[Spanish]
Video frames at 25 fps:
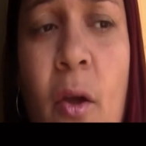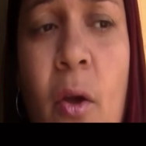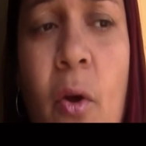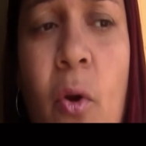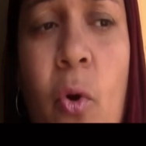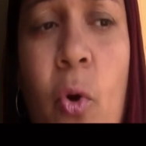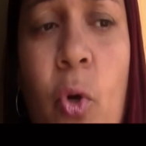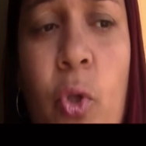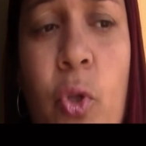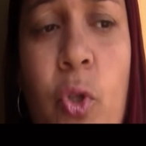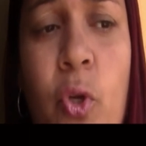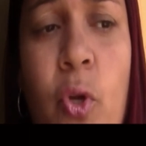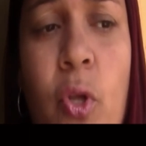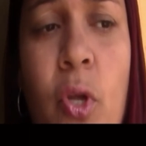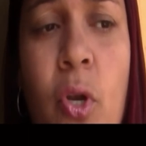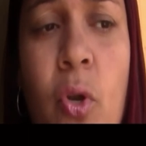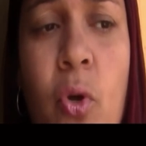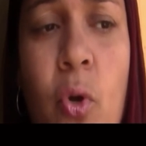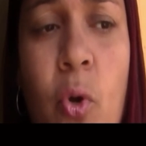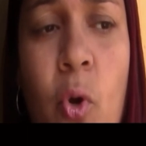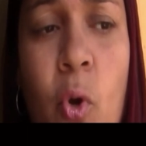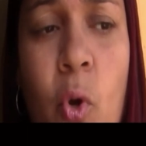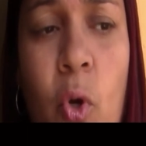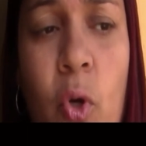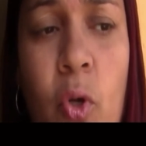Otro de
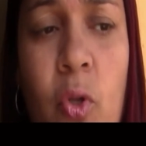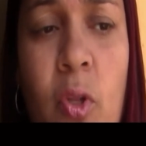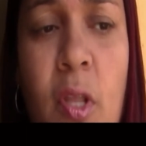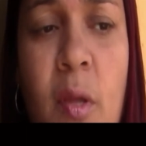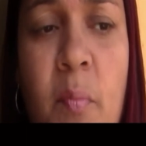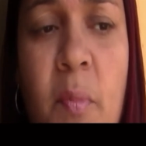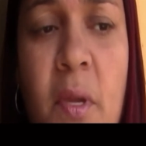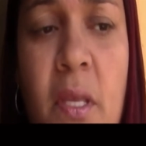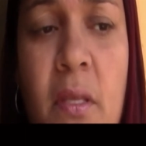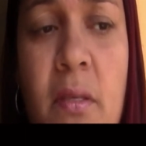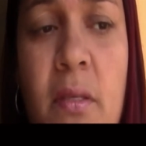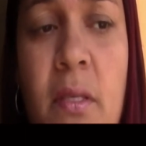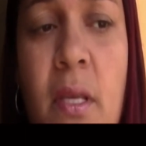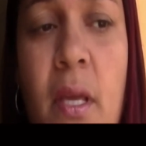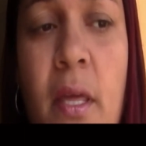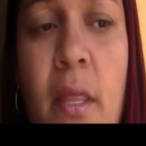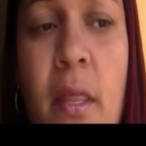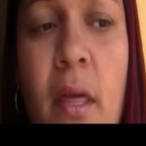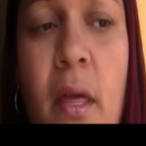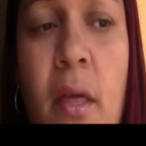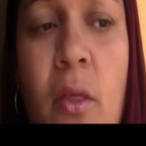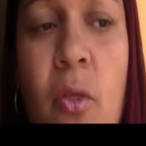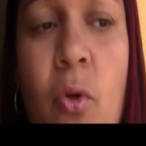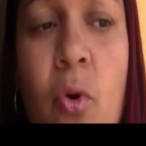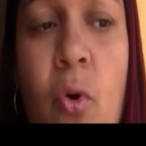los logros también se ha
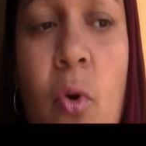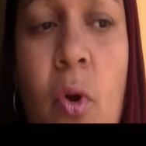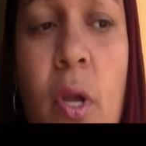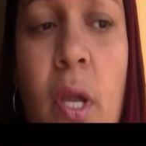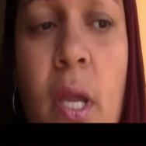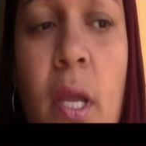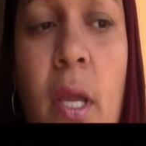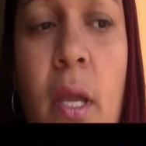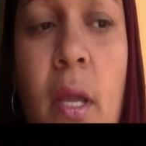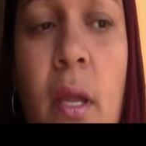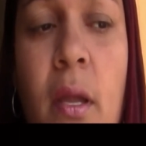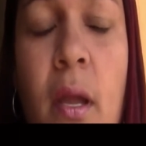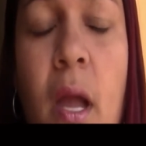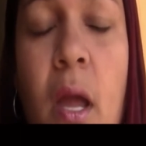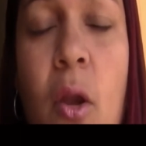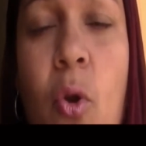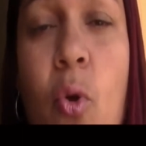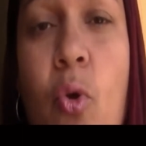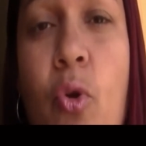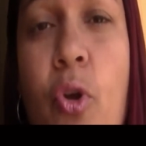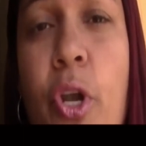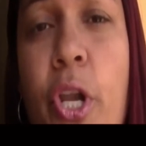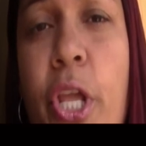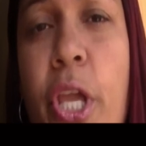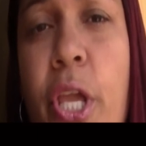dado eh, a
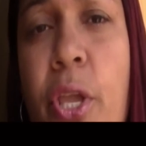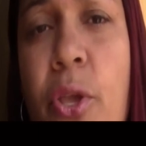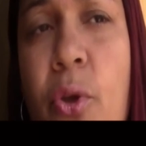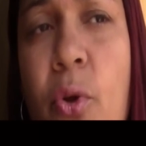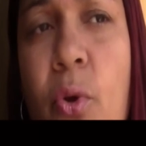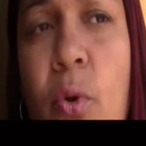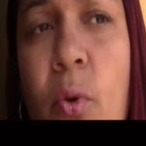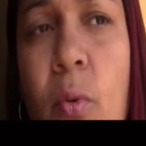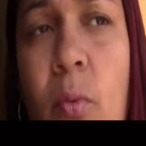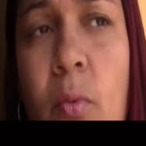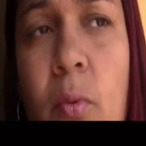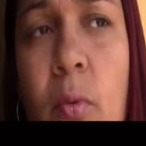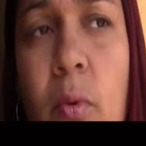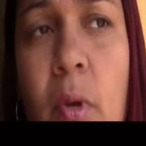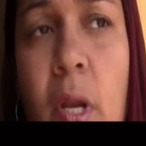los niños,